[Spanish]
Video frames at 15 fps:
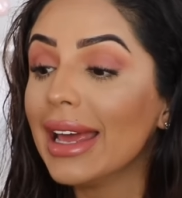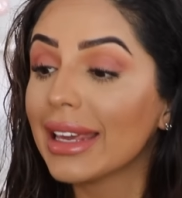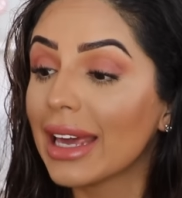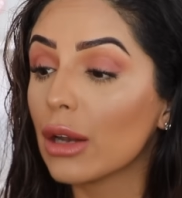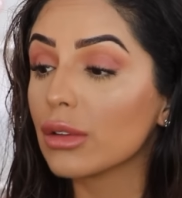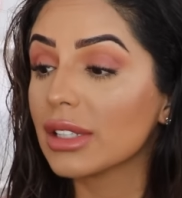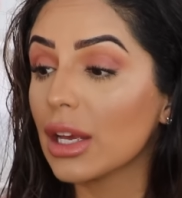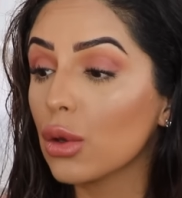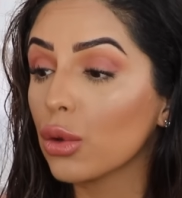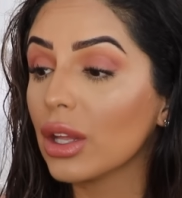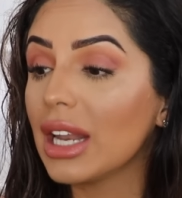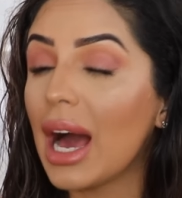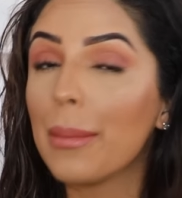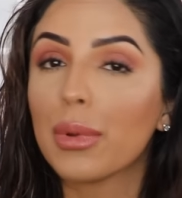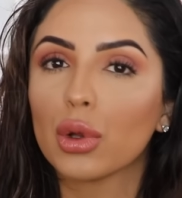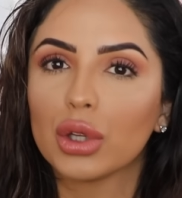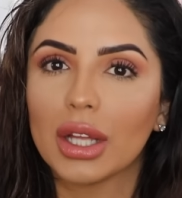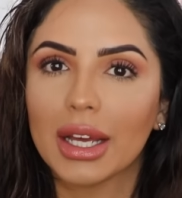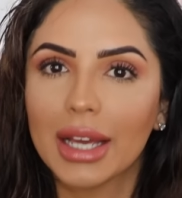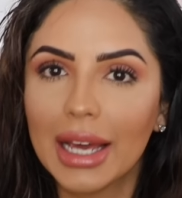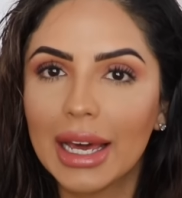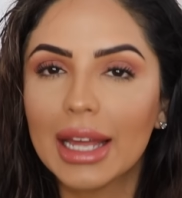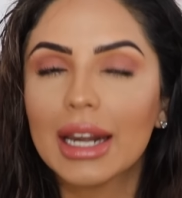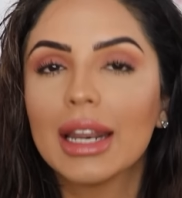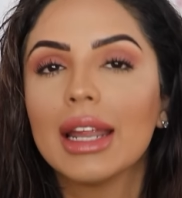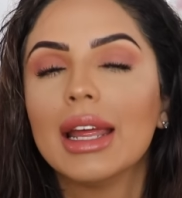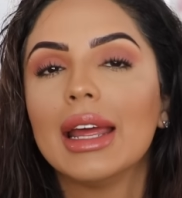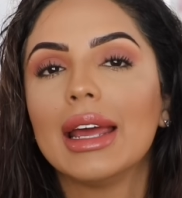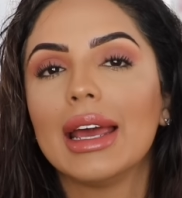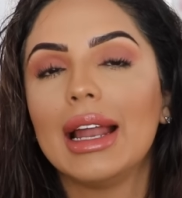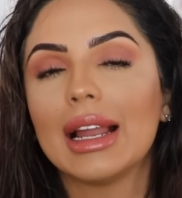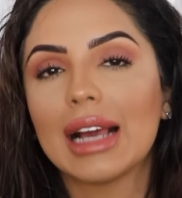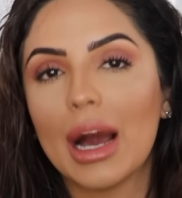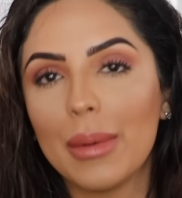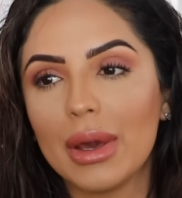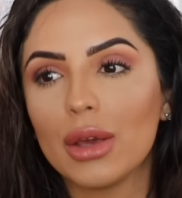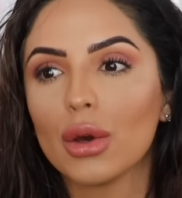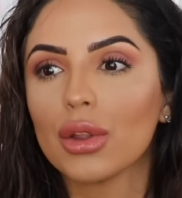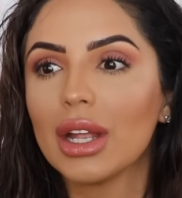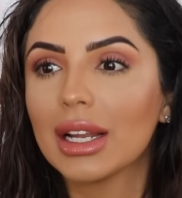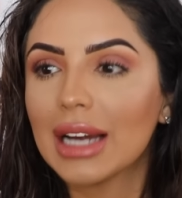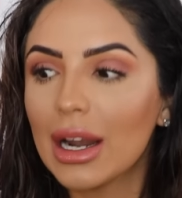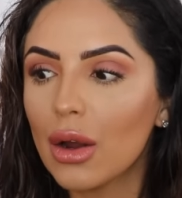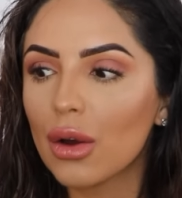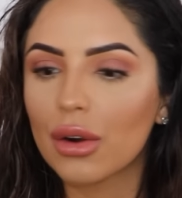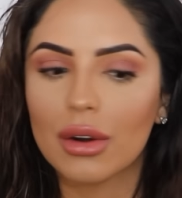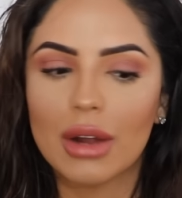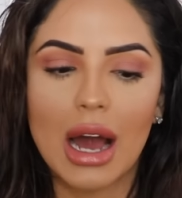que nos ayuden a proteger el cabello del calor.